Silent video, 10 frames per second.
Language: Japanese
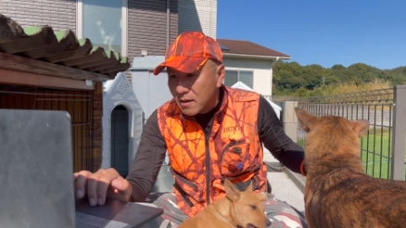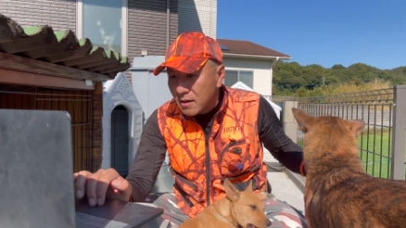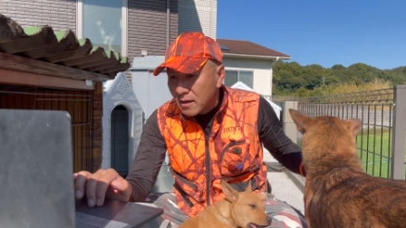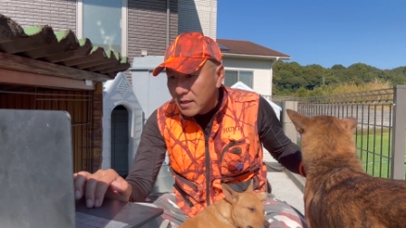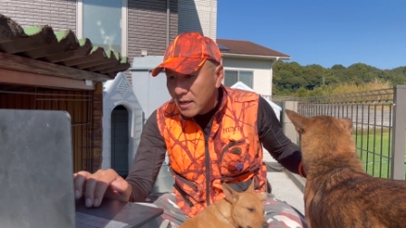
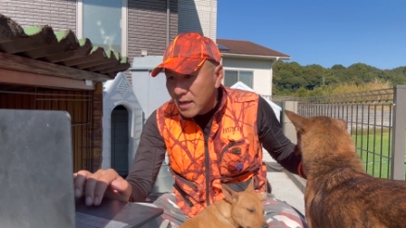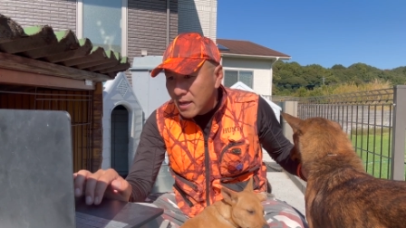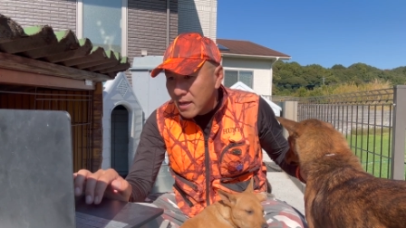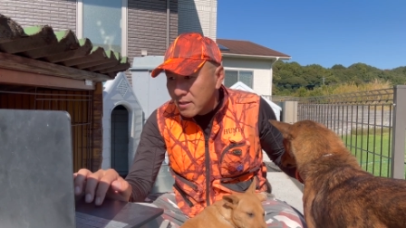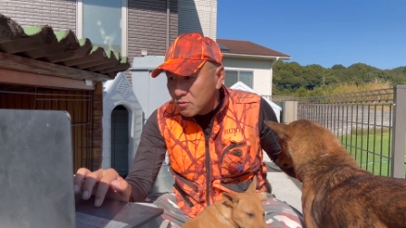はい、
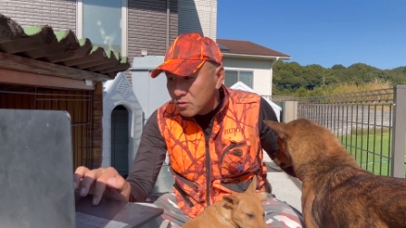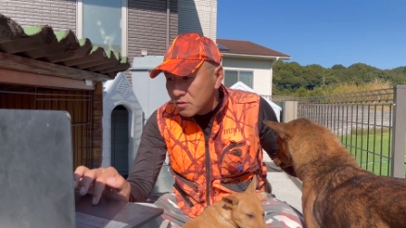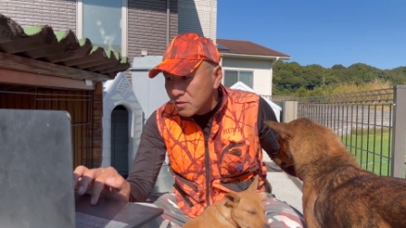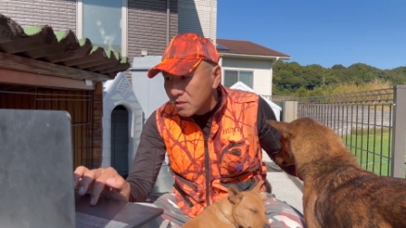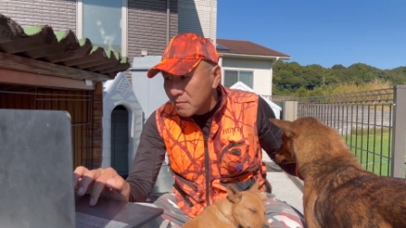
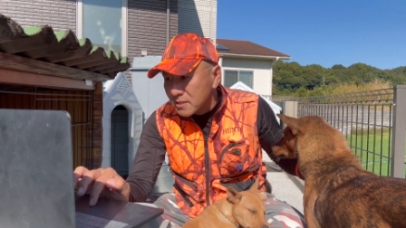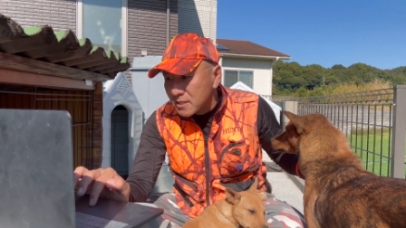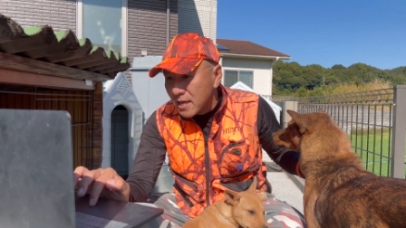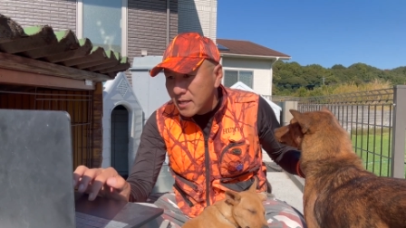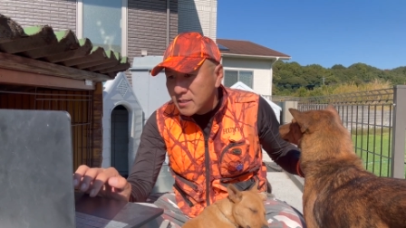続きまし
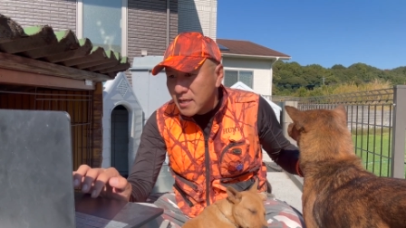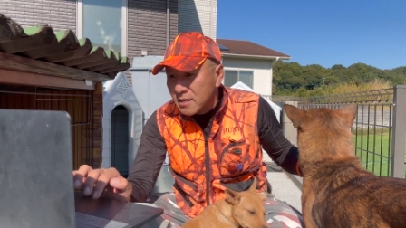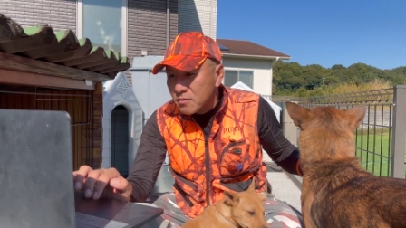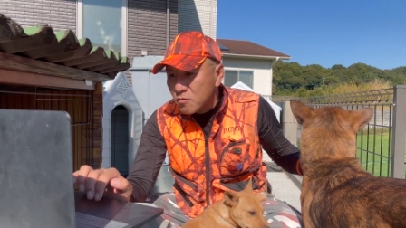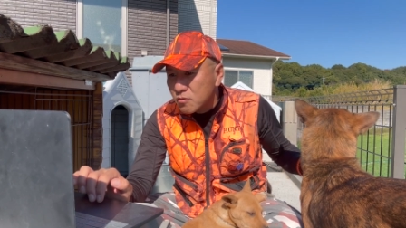て、
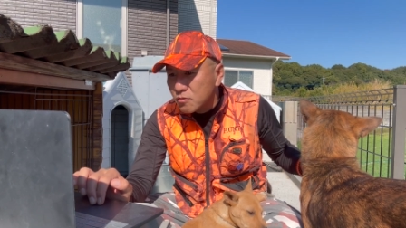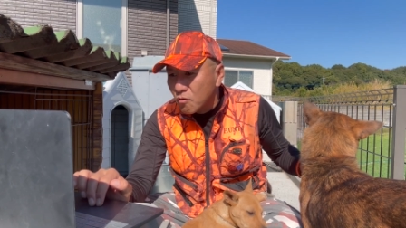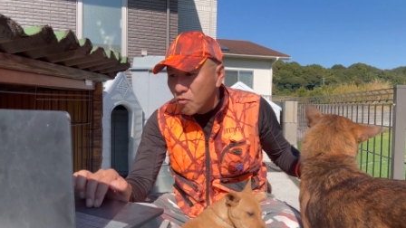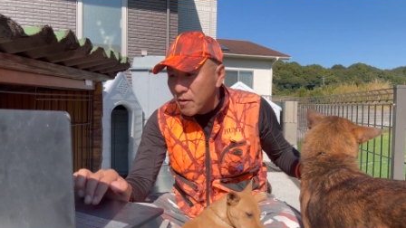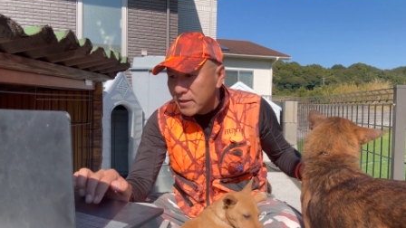全力
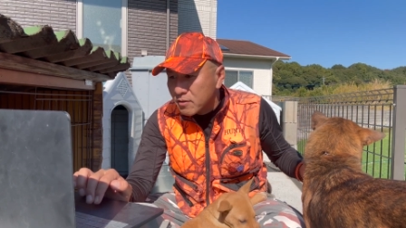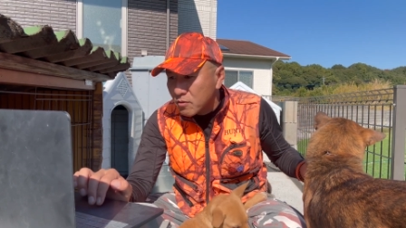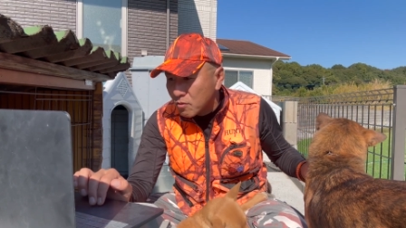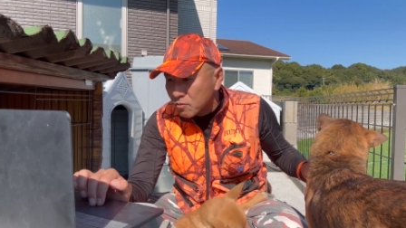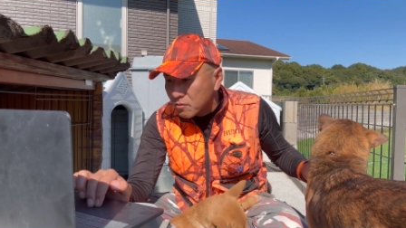応援とい
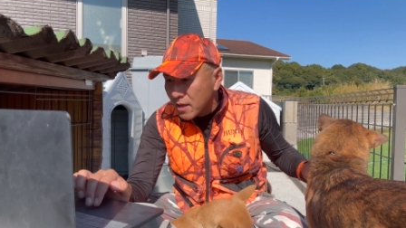うこと